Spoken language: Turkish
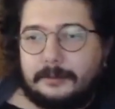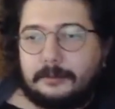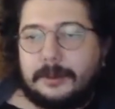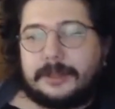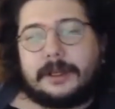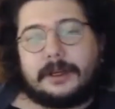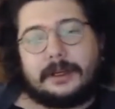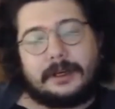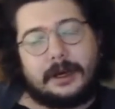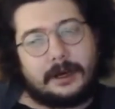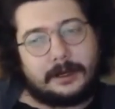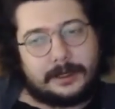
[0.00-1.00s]

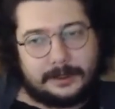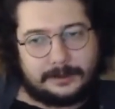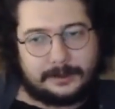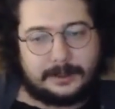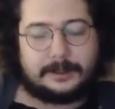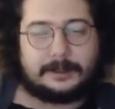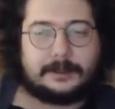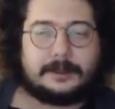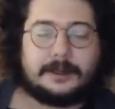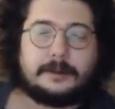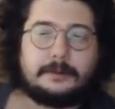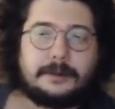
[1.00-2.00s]
Metallica hakeza
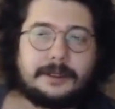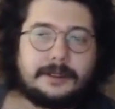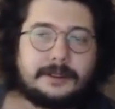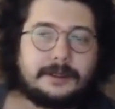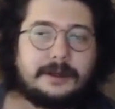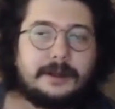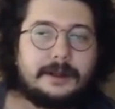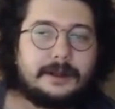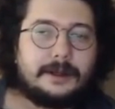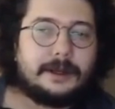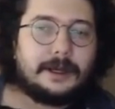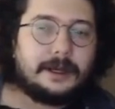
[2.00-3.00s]
dinleyebilir.
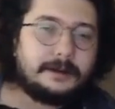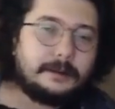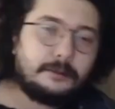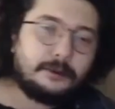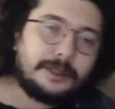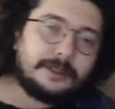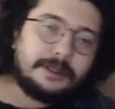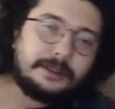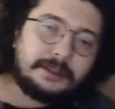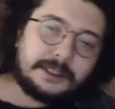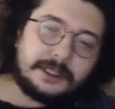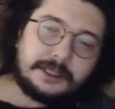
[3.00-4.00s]
Ama buranın
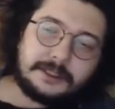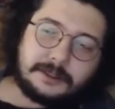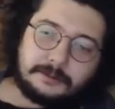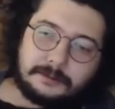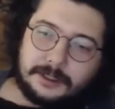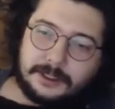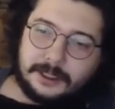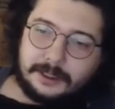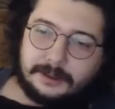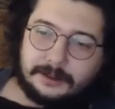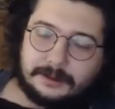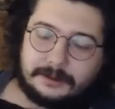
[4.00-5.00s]
dışına çıkmayacak.
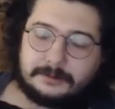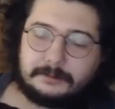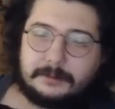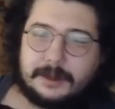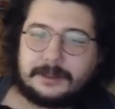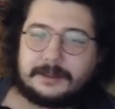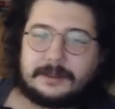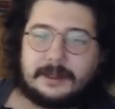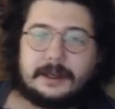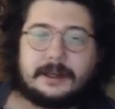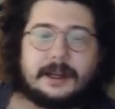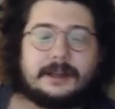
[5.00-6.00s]
Ben size
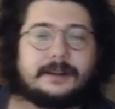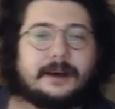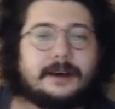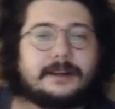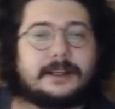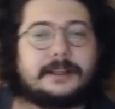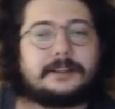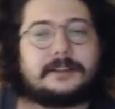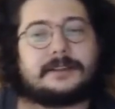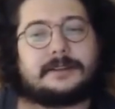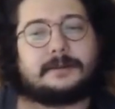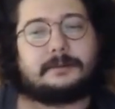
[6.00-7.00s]
helal daireyi
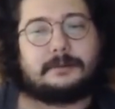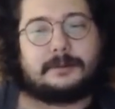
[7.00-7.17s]
çizdim.